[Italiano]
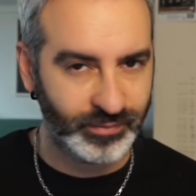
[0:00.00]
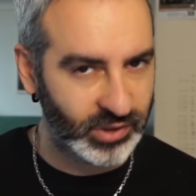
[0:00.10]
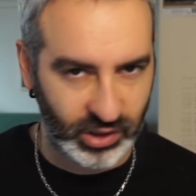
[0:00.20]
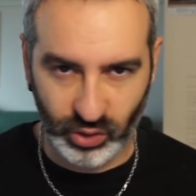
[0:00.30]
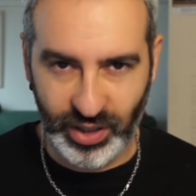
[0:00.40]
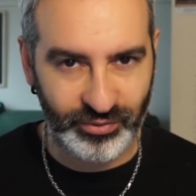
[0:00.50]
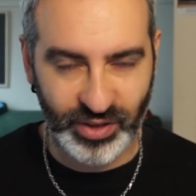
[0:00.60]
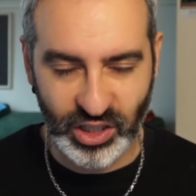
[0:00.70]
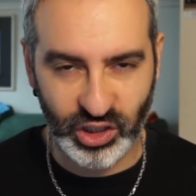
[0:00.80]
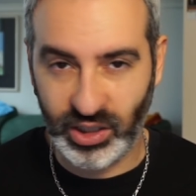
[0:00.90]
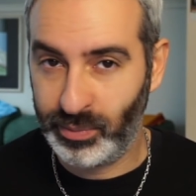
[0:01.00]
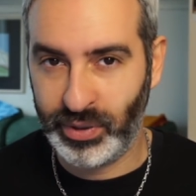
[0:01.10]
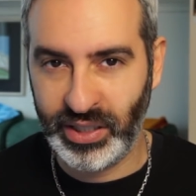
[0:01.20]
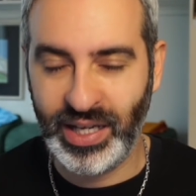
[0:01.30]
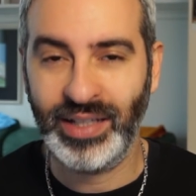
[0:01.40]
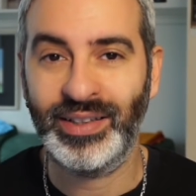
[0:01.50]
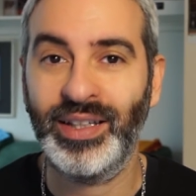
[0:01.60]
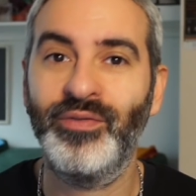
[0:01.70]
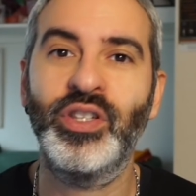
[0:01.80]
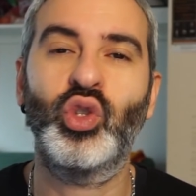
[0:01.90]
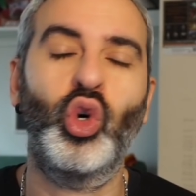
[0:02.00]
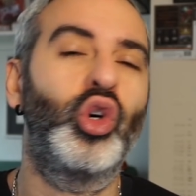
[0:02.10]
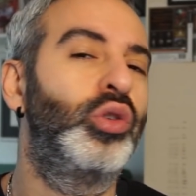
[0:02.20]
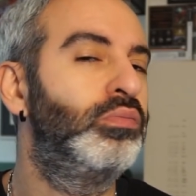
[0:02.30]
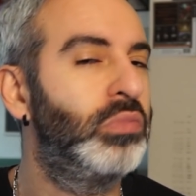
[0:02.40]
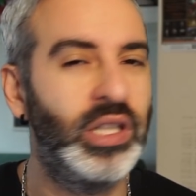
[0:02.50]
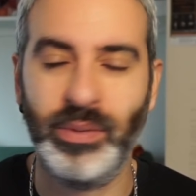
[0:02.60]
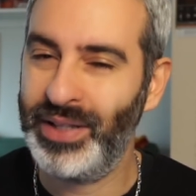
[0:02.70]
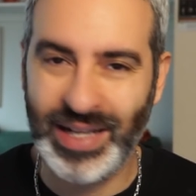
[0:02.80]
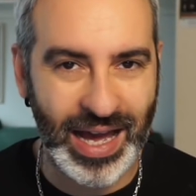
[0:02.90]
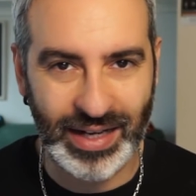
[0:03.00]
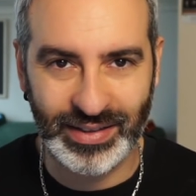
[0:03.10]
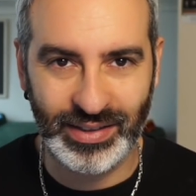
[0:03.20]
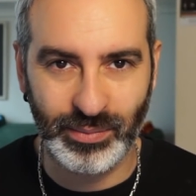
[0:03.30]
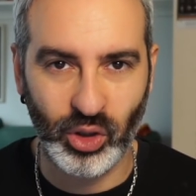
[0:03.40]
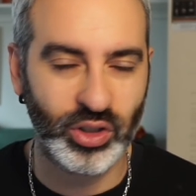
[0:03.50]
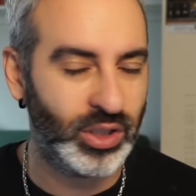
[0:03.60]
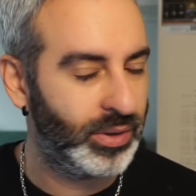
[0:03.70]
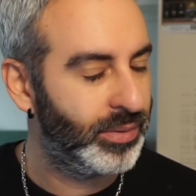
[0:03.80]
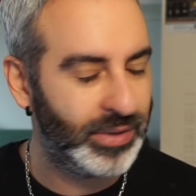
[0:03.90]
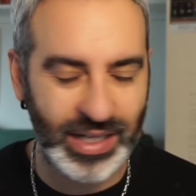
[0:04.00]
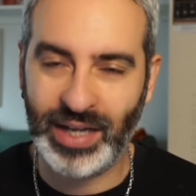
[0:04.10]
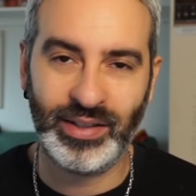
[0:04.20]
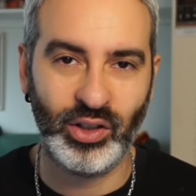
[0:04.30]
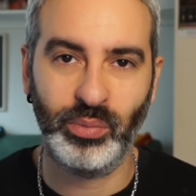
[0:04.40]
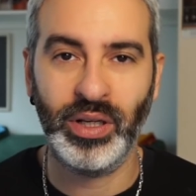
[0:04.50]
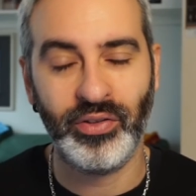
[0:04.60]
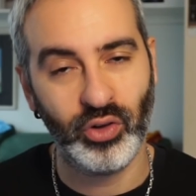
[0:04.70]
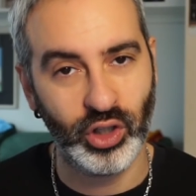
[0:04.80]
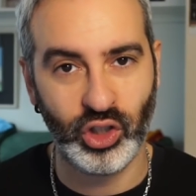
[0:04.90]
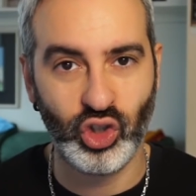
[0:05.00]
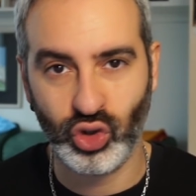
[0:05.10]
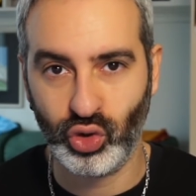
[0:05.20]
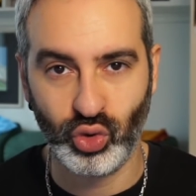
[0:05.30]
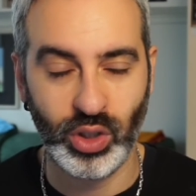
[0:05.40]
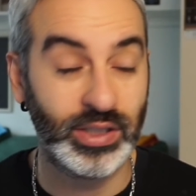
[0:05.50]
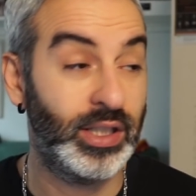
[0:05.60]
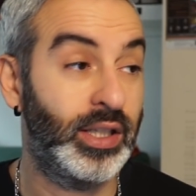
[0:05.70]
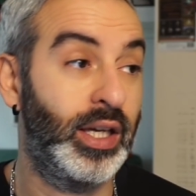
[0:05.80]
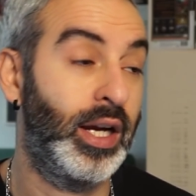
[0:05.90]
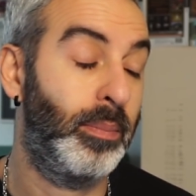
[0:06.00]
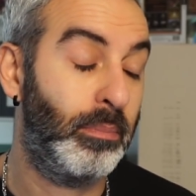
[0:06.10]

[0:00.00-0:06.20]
che non è facile per niente, visto i miliardi di mosse, i miliardi di combinazioni che ci sono sulla scacchiera,